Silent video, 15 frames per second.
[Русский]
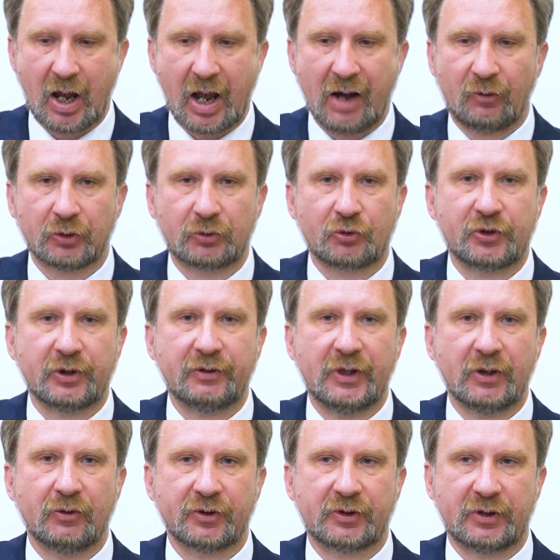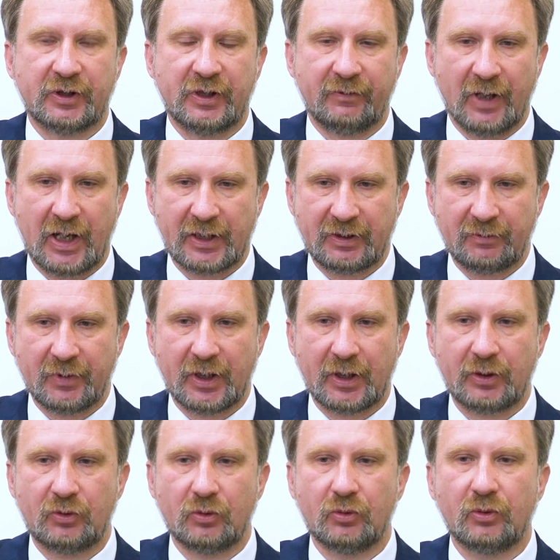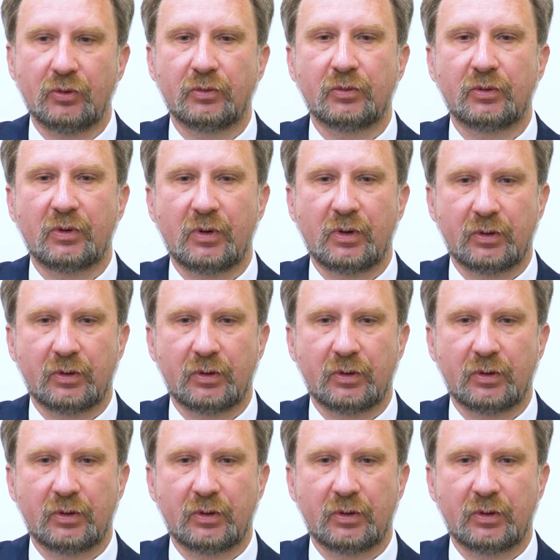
А вот уже в 1999 году,